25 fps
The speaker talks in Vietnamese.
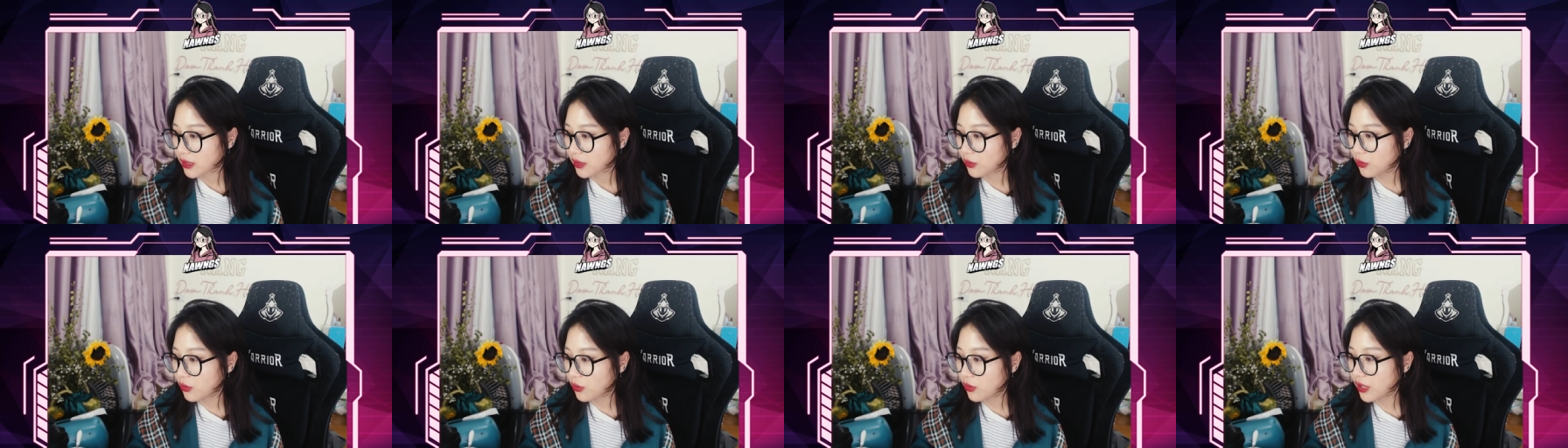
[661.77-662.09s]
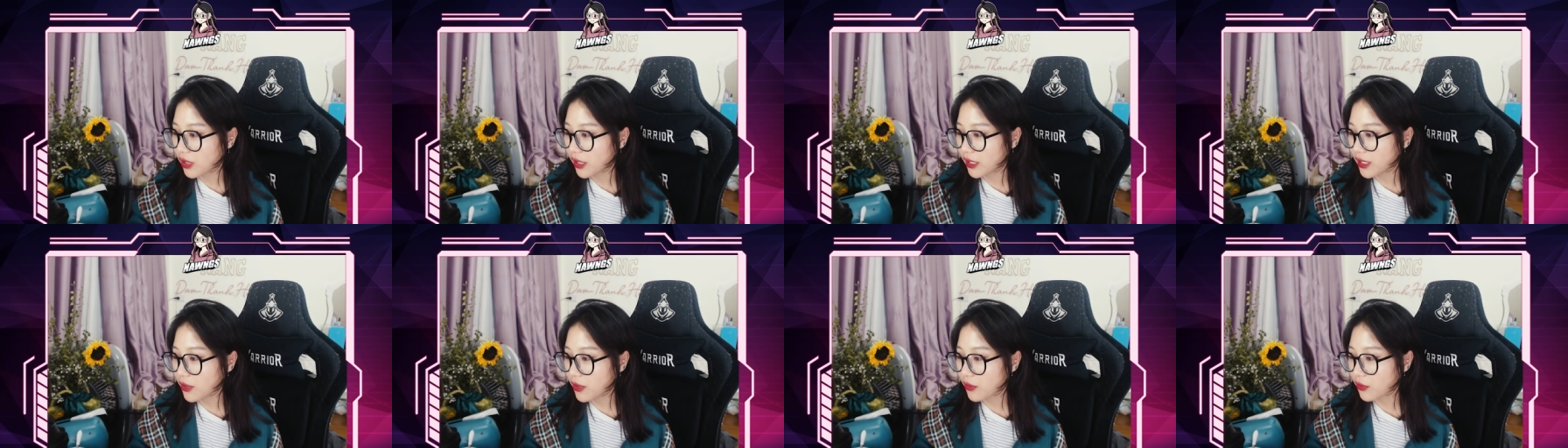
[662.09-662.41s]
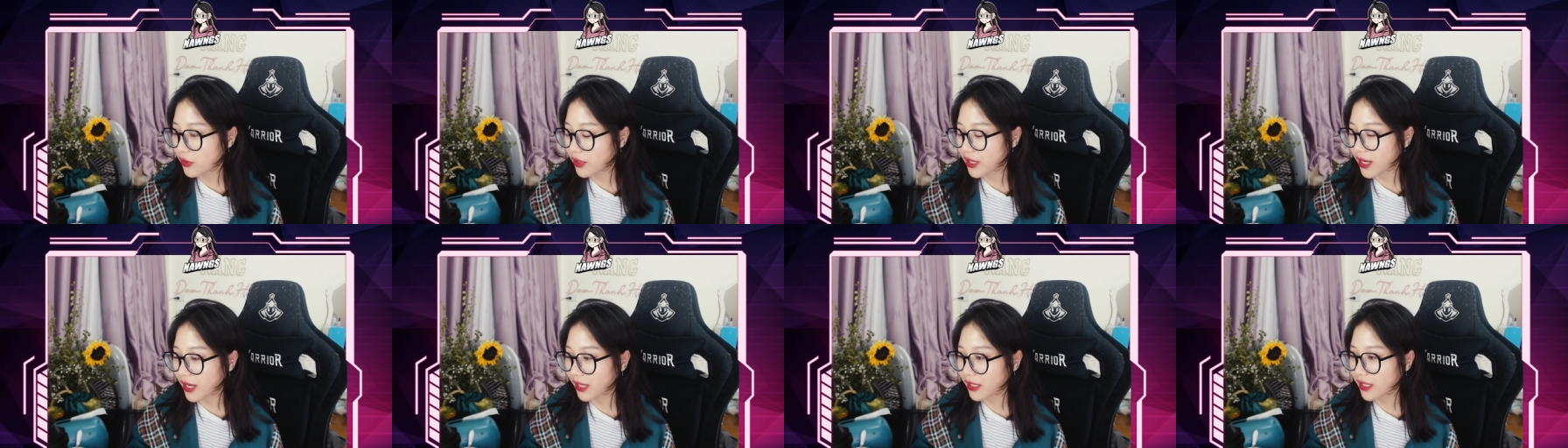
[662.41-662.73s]
Gu người yêu
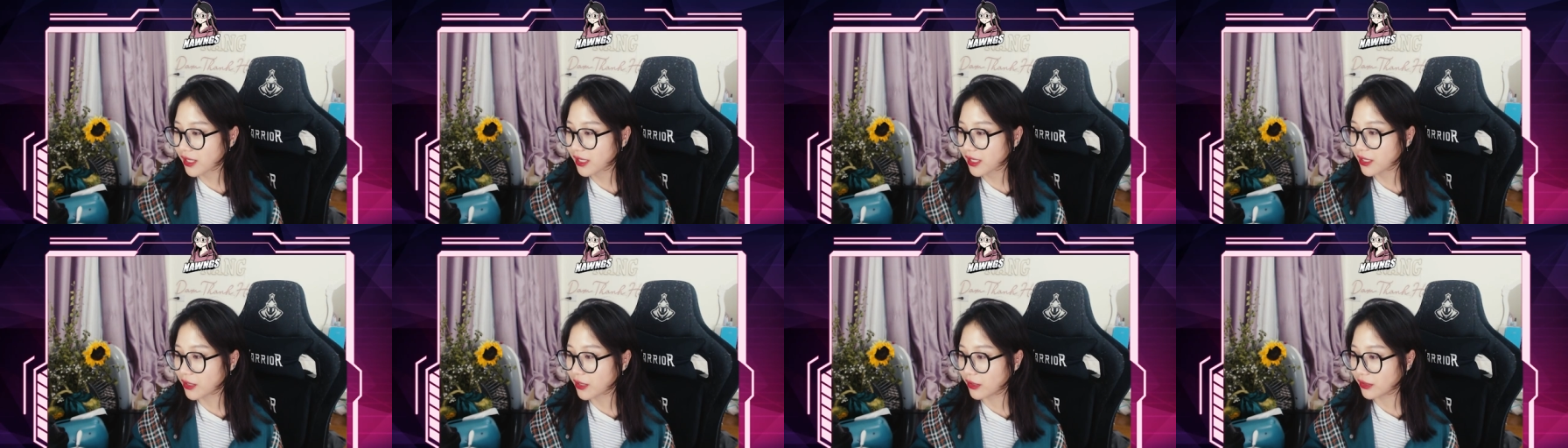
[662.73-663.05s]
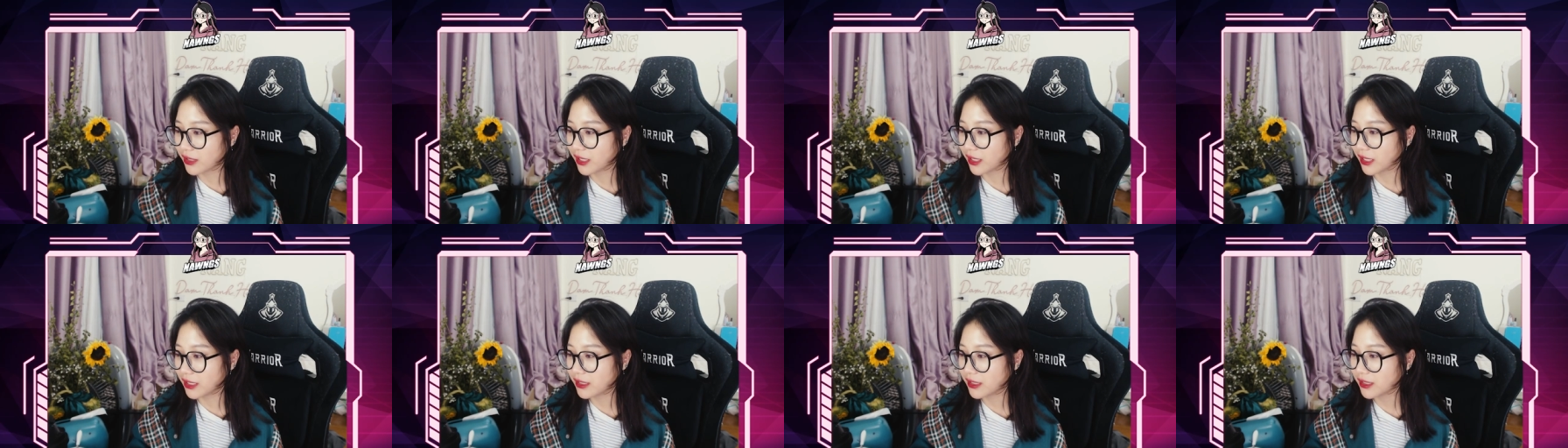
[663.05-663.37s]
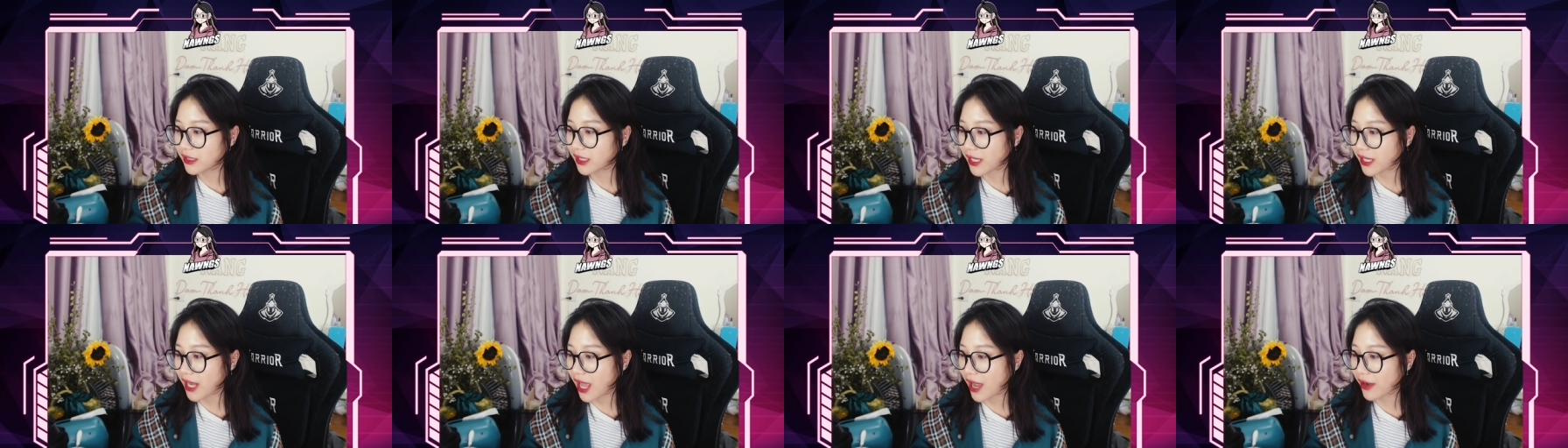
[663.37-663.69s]
của Nắng là kiểu người như
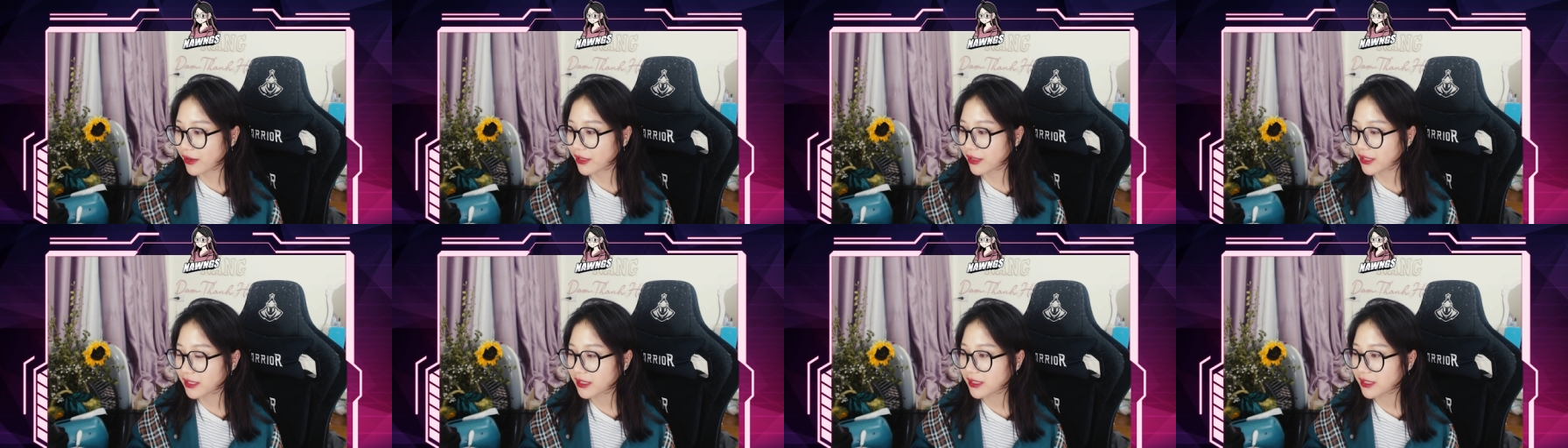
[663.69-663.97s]
thế nào á?